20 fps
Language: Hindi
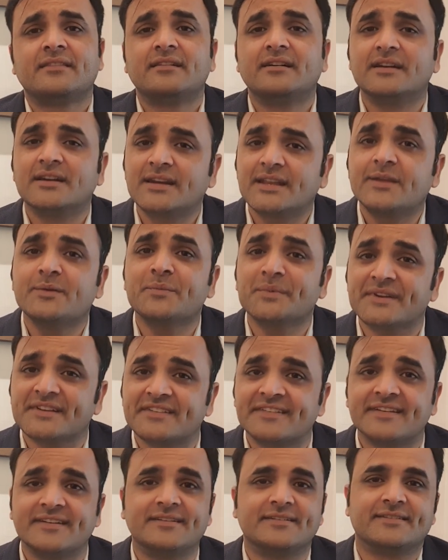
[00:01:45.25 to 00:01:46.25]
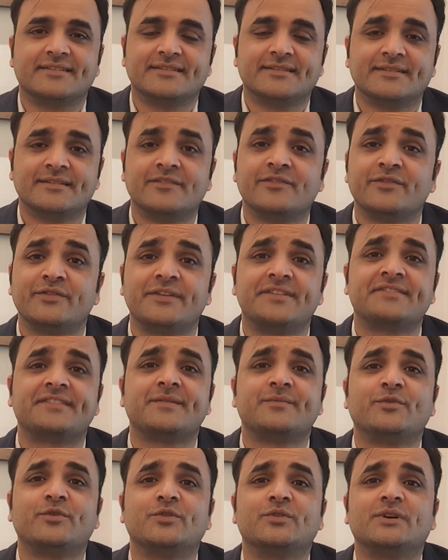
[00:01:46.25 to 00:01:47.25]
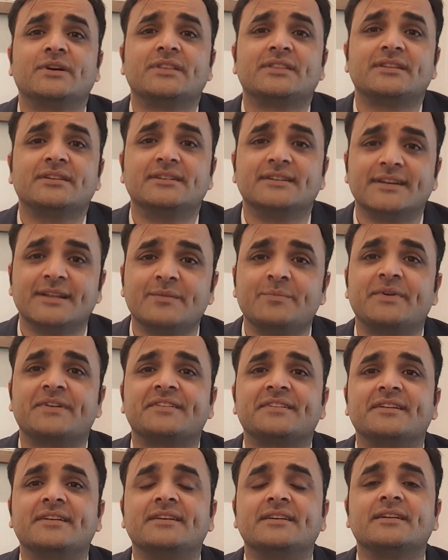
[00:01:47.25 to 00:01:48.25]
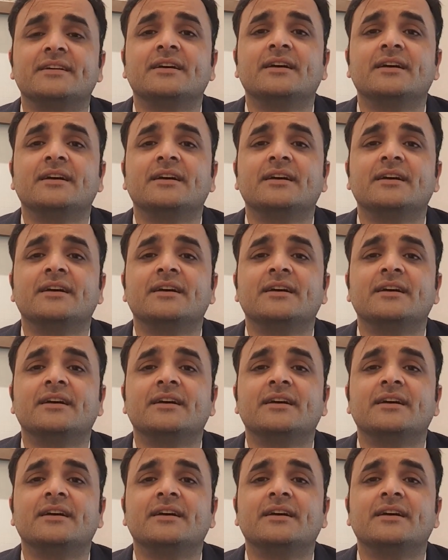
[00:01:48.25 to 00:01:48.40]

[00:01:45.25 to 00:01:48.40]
थर्टी परसेंट फिर से बोलूँगा थर्टी परसेंट